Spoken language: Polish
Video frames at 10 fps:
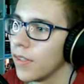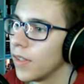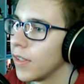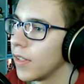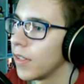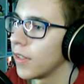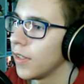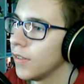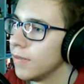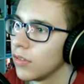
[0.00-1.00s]

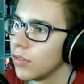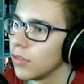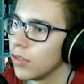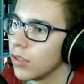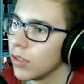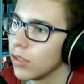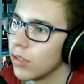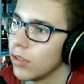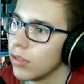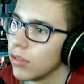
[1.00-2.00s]
aha,
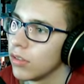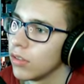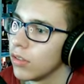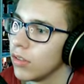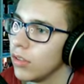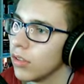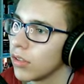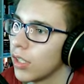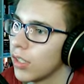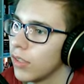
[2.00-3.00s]
aha. I o
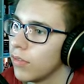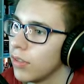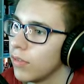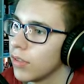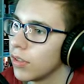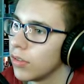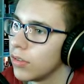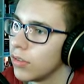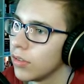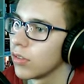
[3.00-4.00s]
takie wyrwy
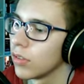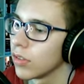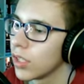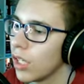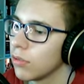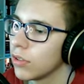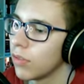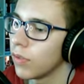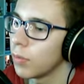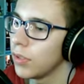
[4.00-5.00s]
chodzi.
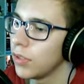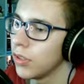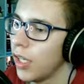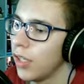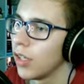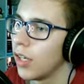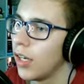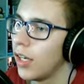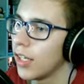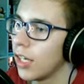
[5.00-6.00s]
Klaustrofobiczne,
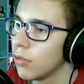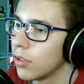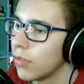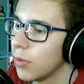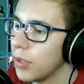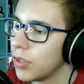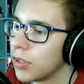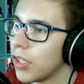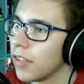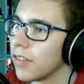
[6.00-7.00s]
ale
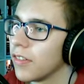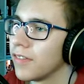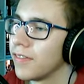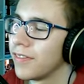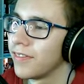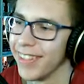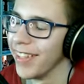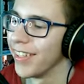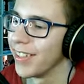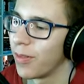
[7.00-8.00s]
klaustrofobiczne.
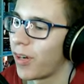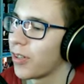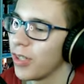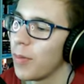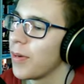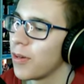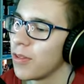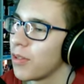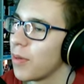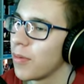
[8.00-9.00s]
Dobra, to nie było,
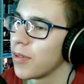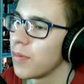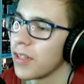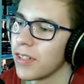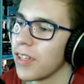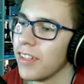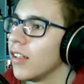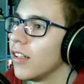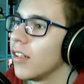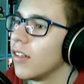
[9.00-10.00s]
to nie było śmieszne.
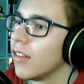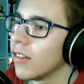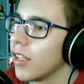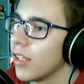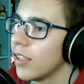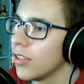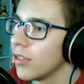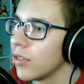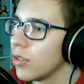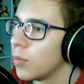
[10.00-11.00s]
O takie
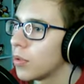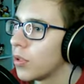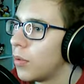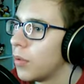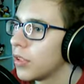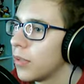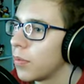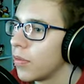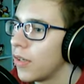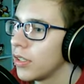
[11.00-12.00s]
coś chodzi, bo to może
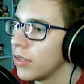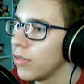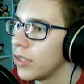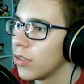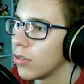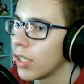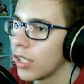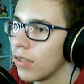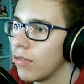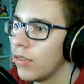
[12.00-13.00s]
prowadzić, wiecie, do
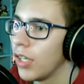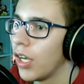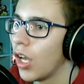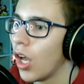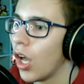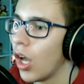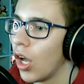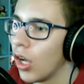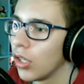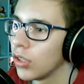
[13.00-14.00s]
takiej
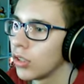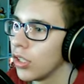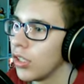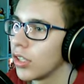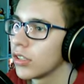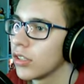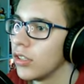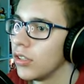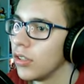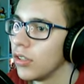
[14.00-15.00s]
większej
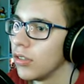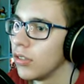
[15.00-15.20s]
jaskini.